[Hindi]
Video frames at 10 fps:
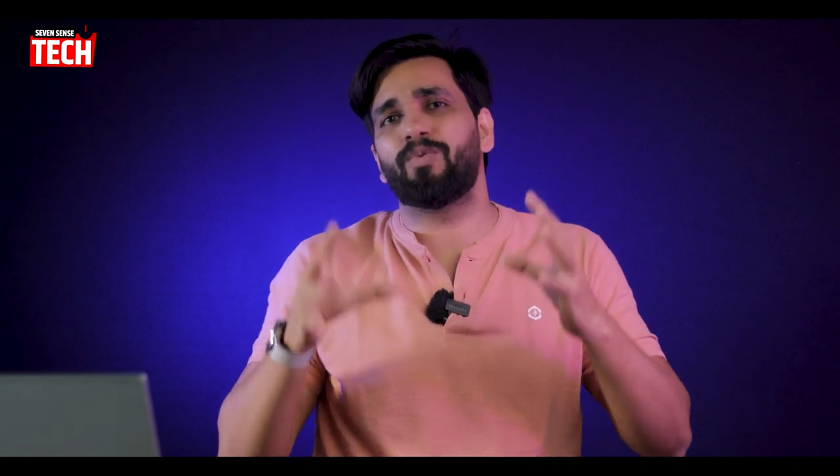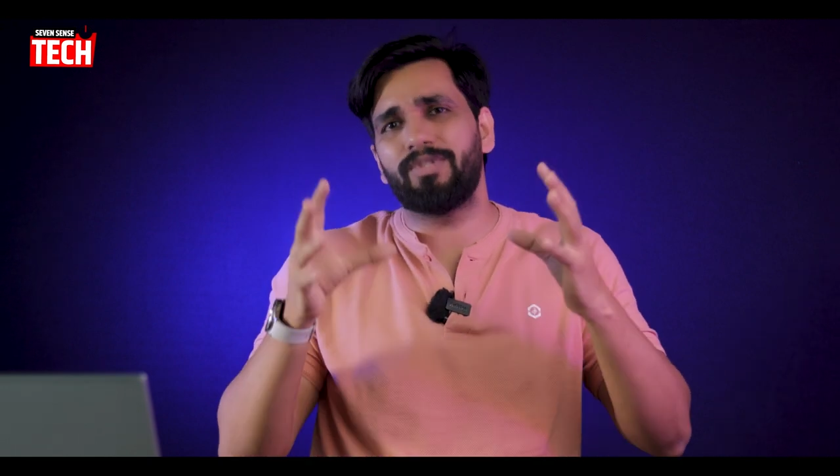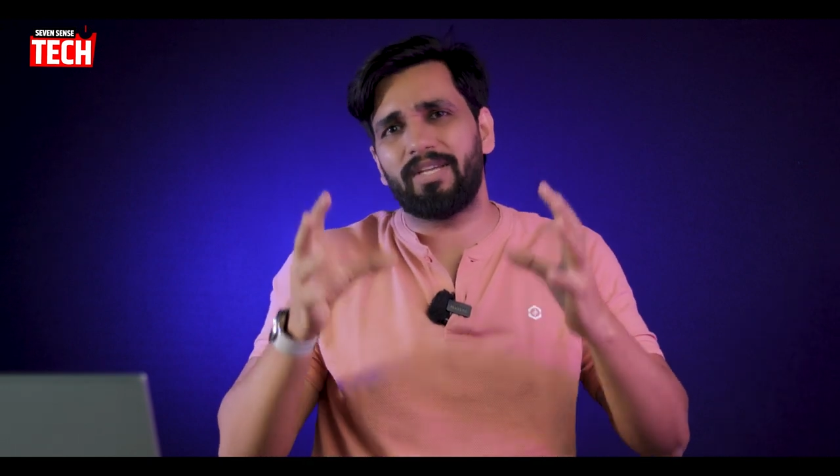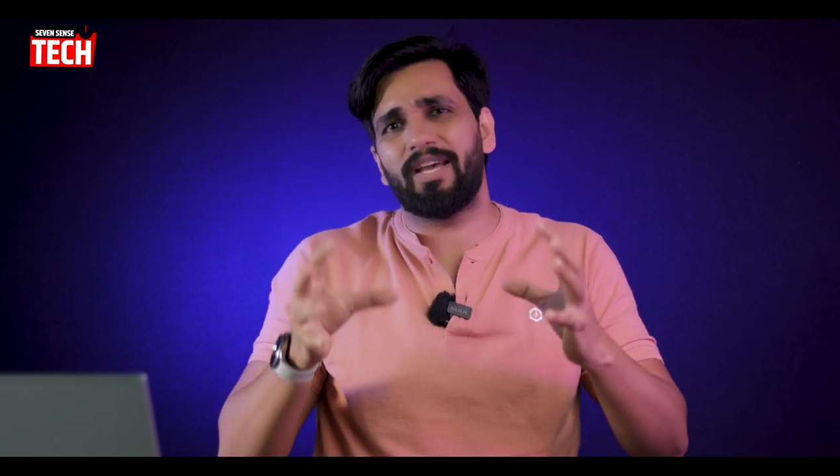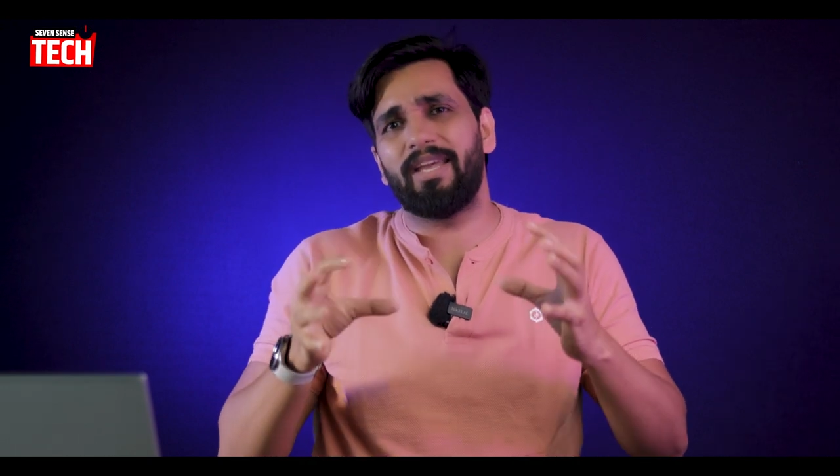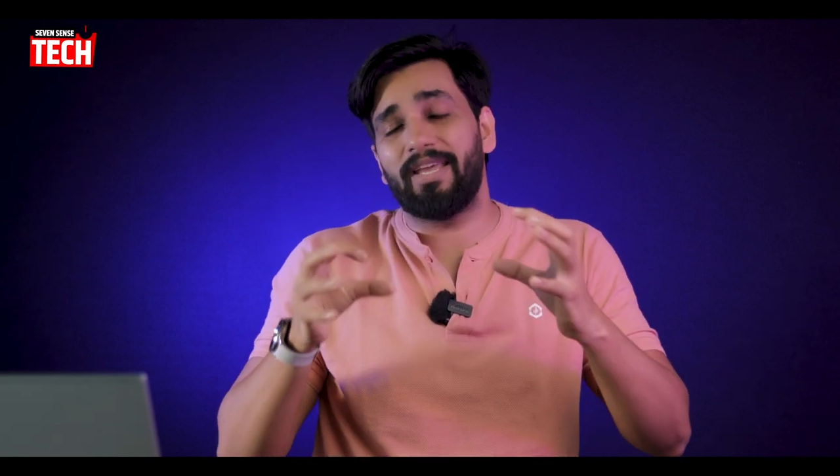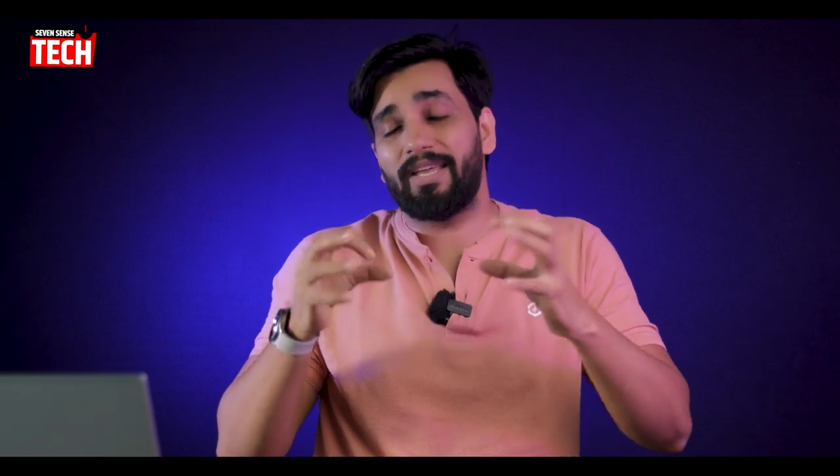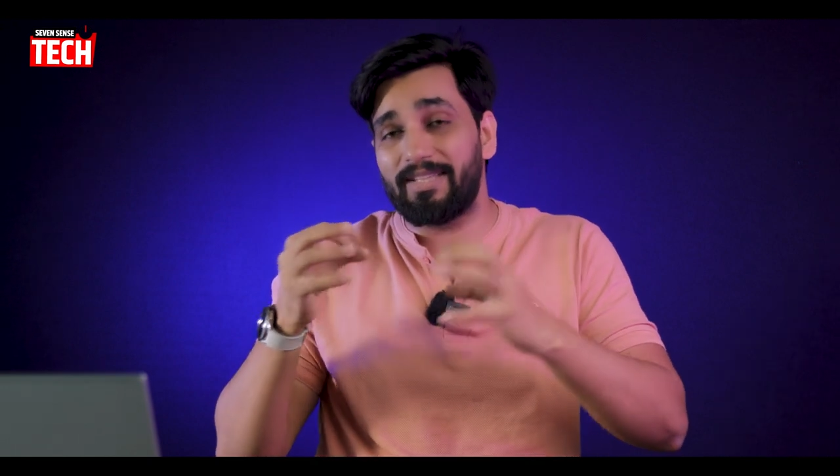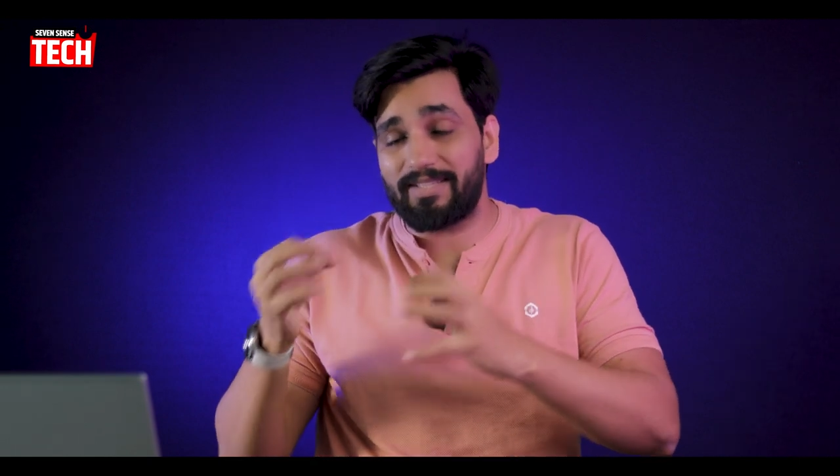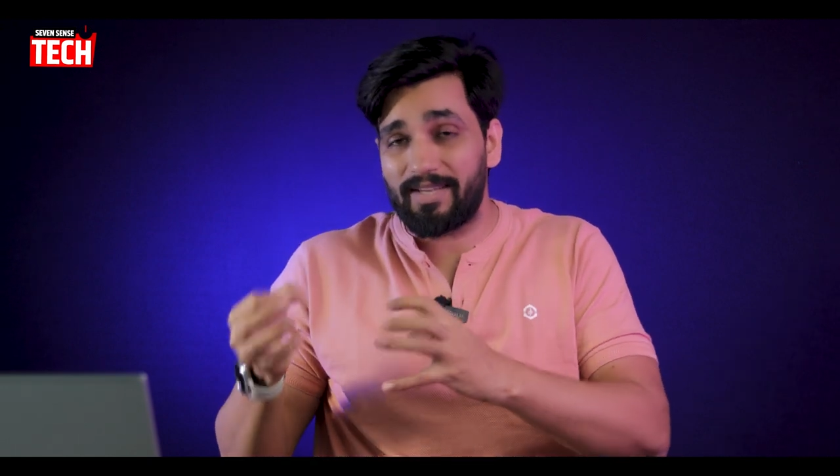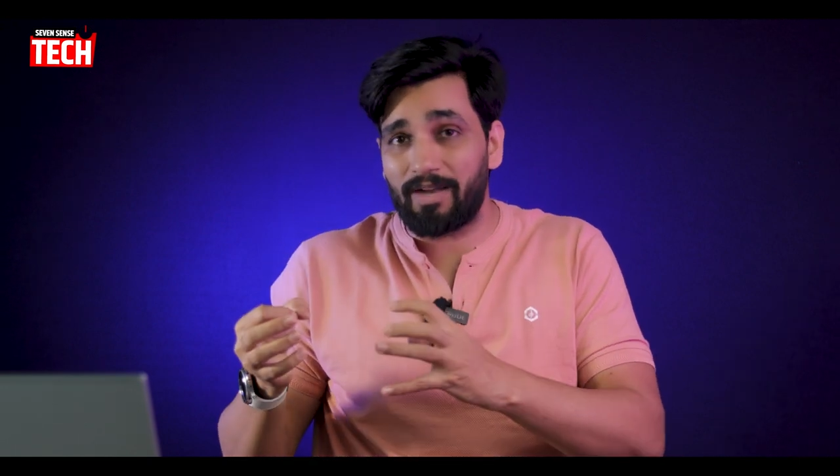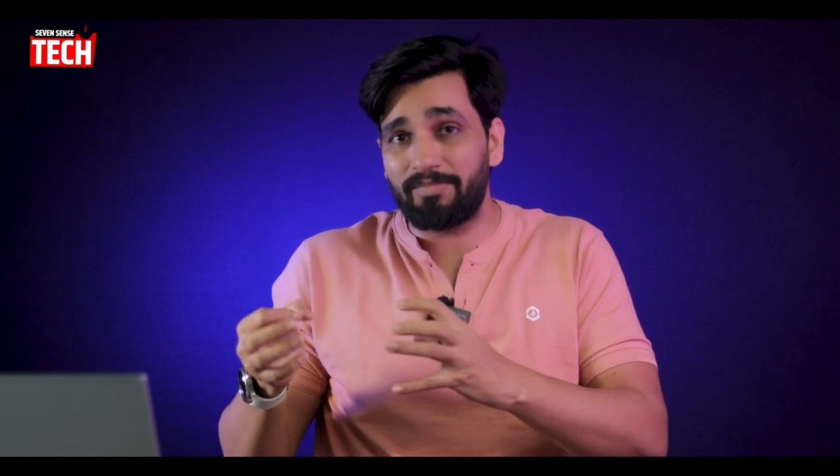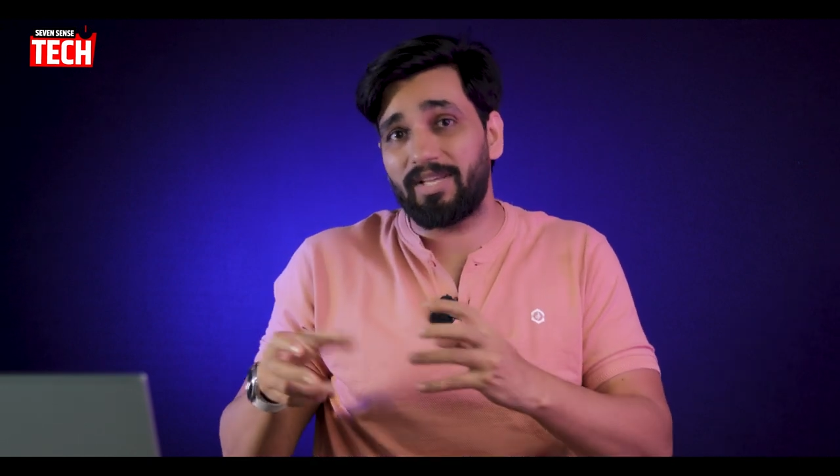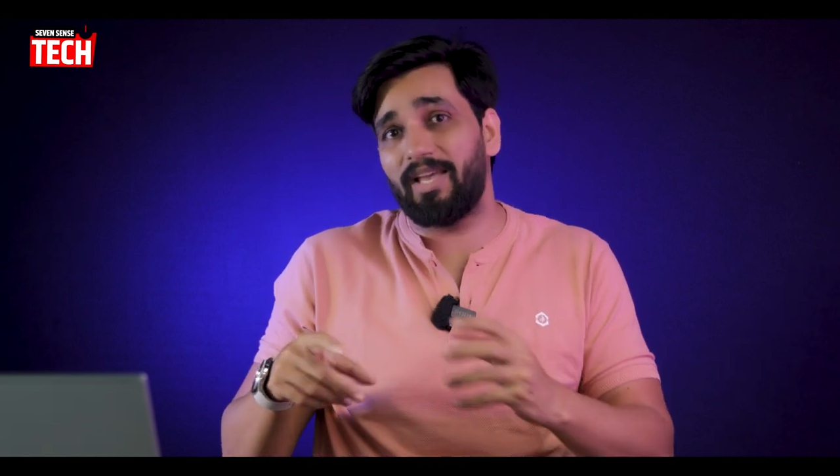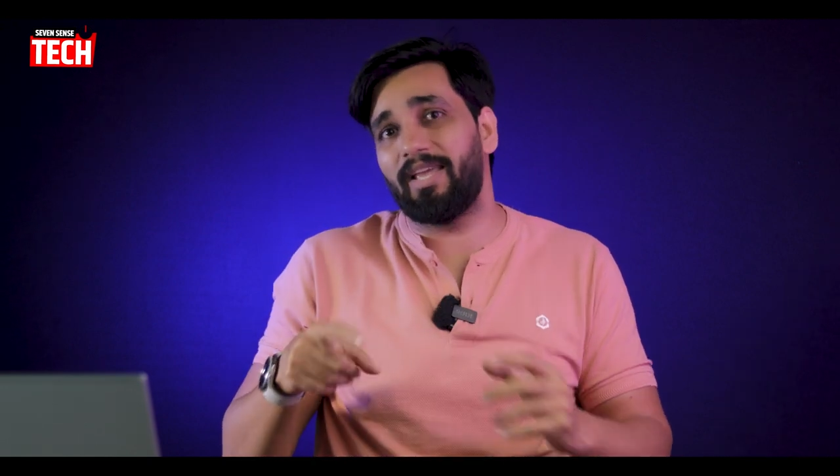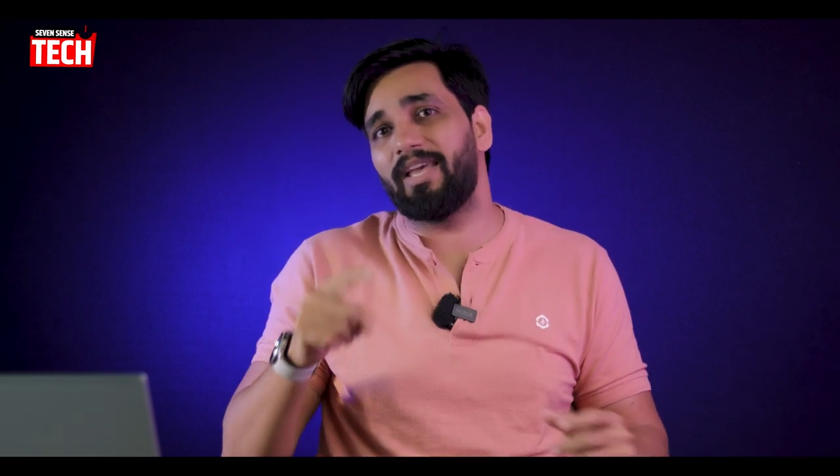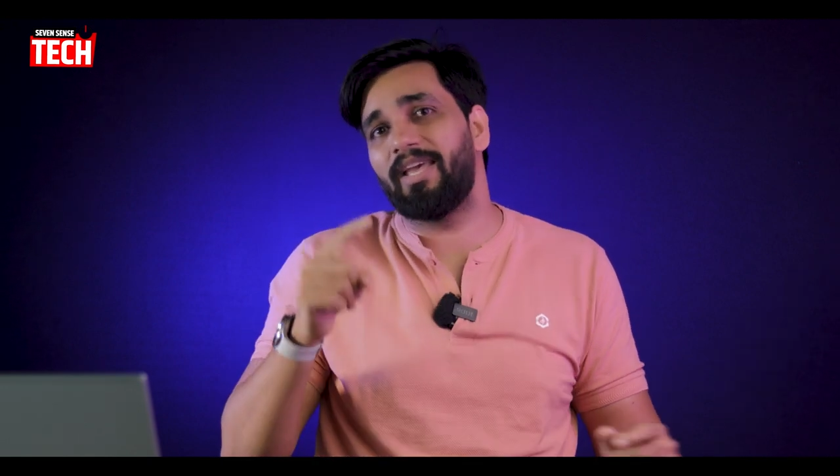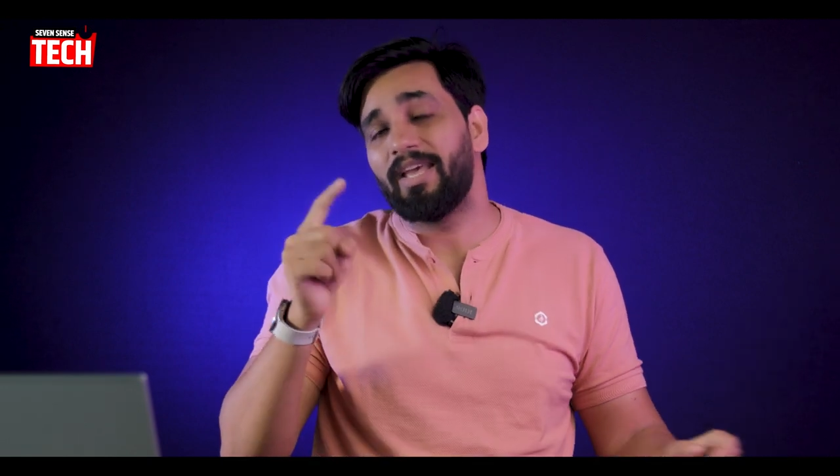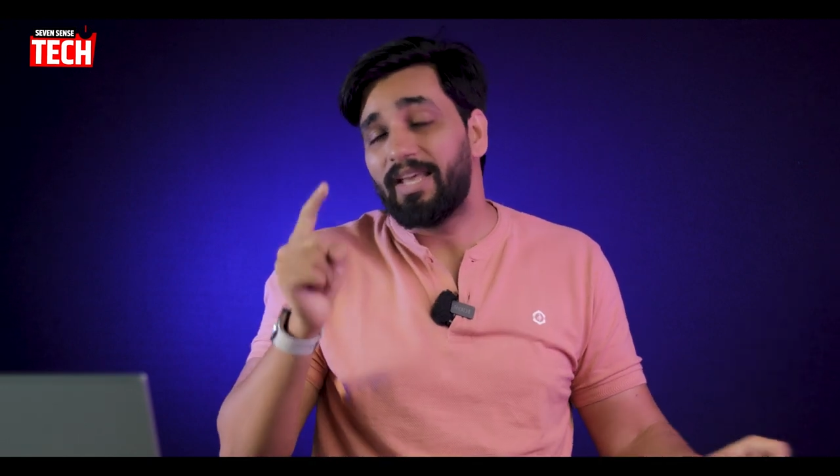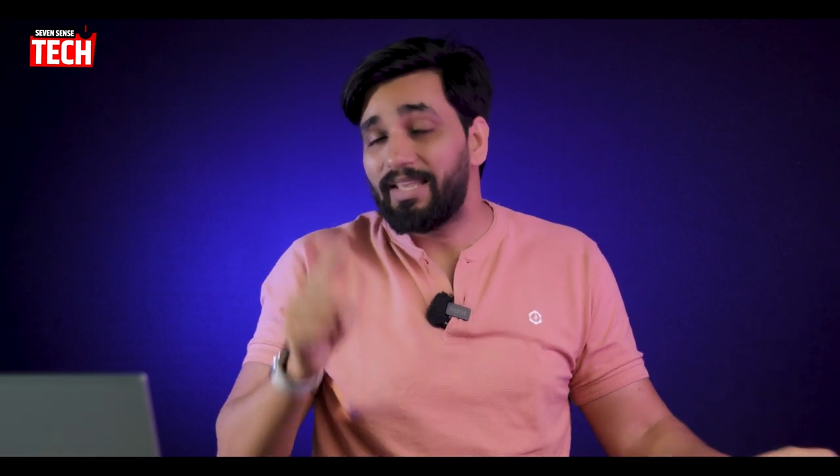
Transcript: कौन से आएंगे किस नाम से आएंगे